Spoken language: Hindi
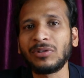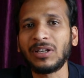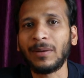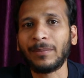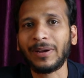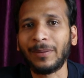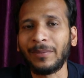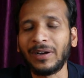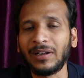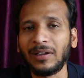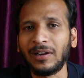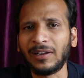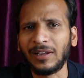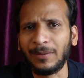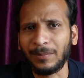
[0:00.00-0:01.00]
मुझे आप कमेंट
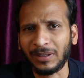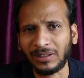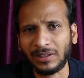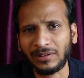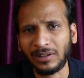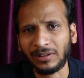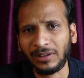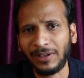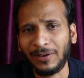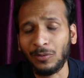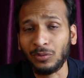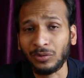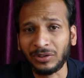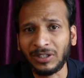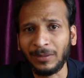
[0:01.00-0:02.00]
करके बता सकते
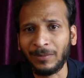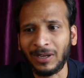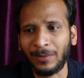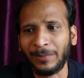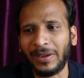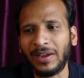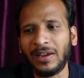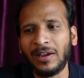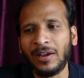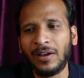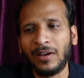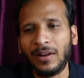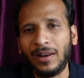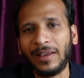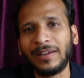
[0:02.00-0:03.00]
हैं उसके बारे में
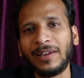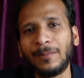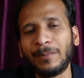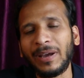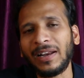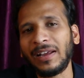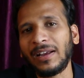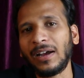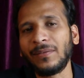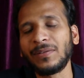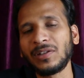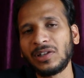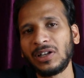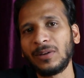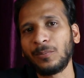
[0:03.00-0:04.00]
लेकिन मैंने
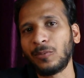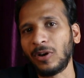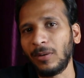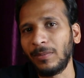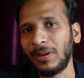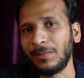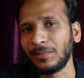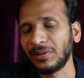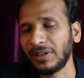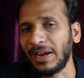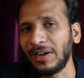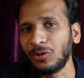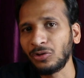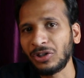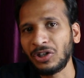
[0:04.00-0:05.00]
काफ़ी सारे प्रॉब्लम्स
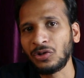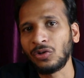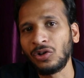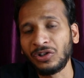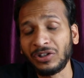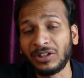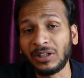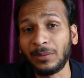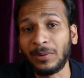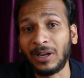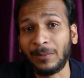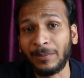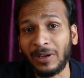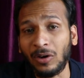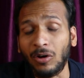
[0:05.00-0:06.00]
एंड उसके सोल्यूशन के
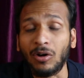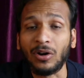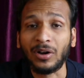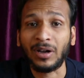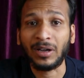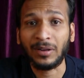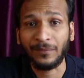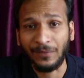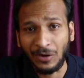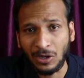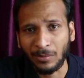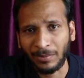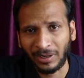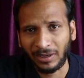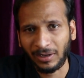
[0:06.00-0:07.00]
बारे में ऑलरेडी
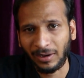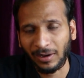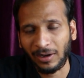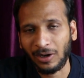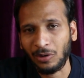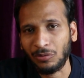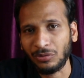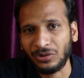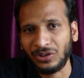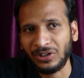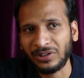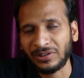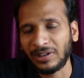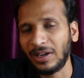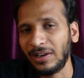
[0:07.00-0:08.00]
वीडियो बना कर रखा हूँ
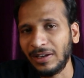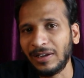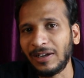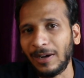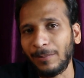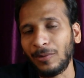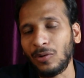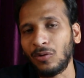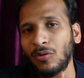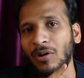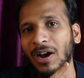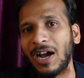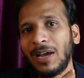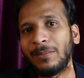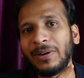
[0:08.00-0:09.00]
जिसका लिंक आप लोग को
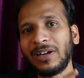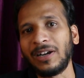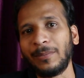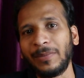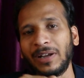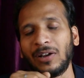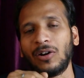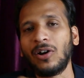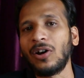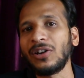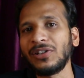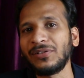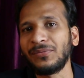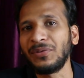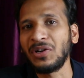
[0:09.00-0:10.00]
आई बटन में और
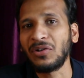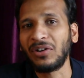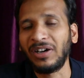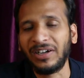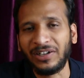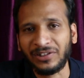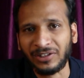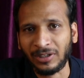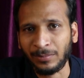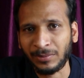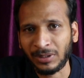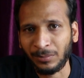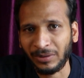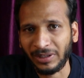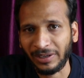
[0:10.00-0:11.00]
इस वीडियो के
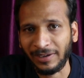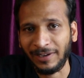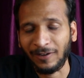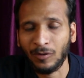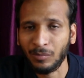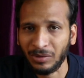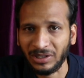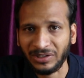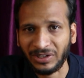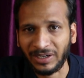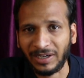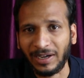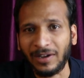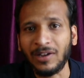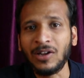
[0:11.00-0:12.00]
डिस्क्रिप्शन में देखने को मिल
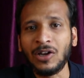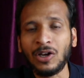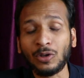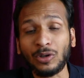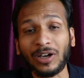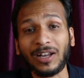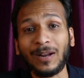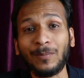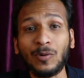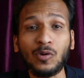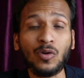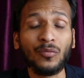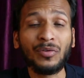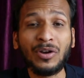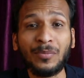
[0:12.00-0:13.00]
जाएगा तो अगर आप
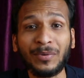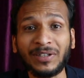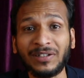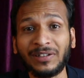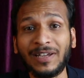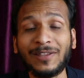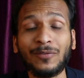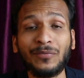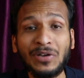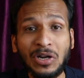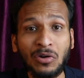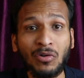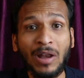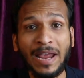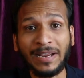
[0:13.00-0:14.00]
लोग को वीडियो पसंद आए तो
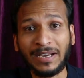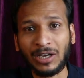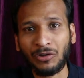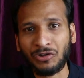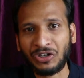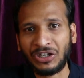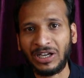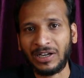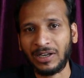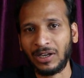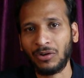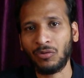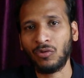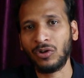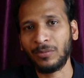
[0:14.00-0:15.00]
वीडियो को लाइक करो शेयर
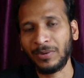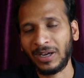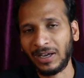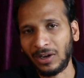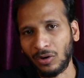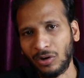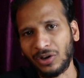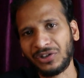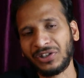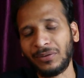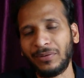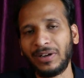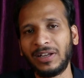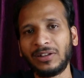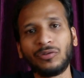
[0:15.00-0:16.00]
करो कोई भी अगर और
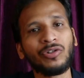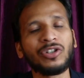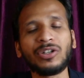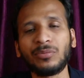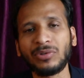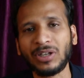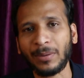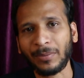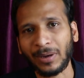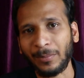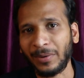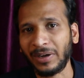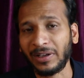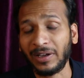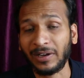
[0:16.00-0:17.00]
सवाल है तो नीचे मुझे आप
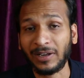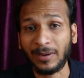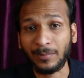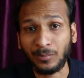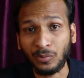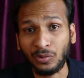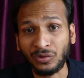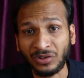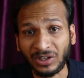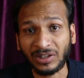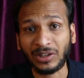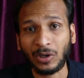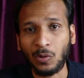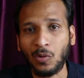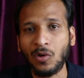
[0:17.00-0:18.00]
कमेंट करके पूछ
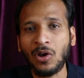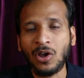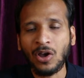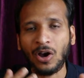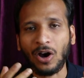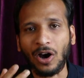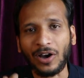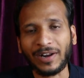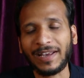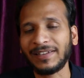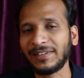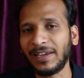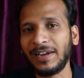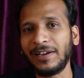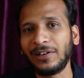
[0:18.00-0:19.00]
सकते हो और
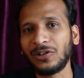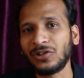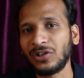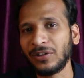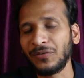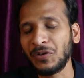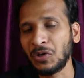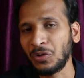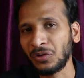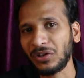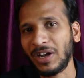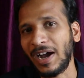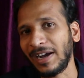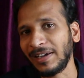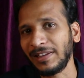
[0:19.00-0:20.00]
ऐसे ही इंटरेस्टिंग
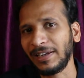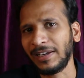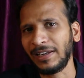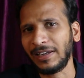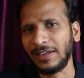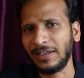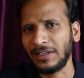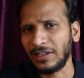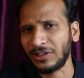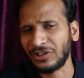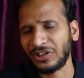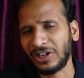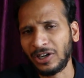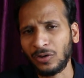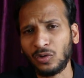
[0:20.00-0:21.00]
वीडियोस आगे देखने के लिए
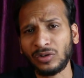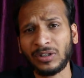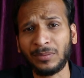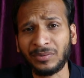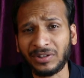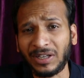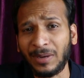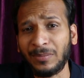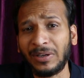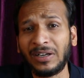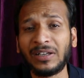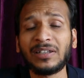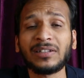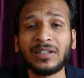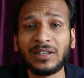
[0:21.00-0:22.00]
चैनल को सब्सक्राइब
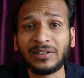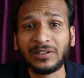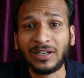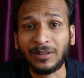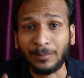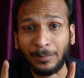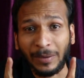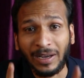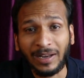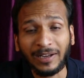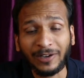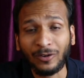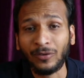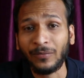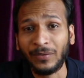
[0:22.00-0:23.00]
करने के साथ साथ बेल
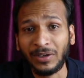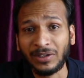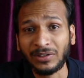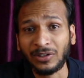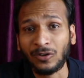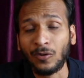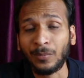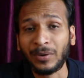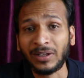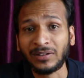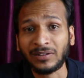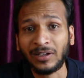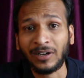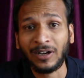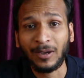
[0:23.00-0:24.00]
आइकन नोटिफिकेशन को
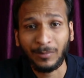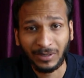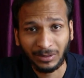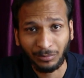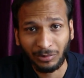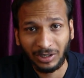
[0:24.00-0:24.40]
प्रेस करना मत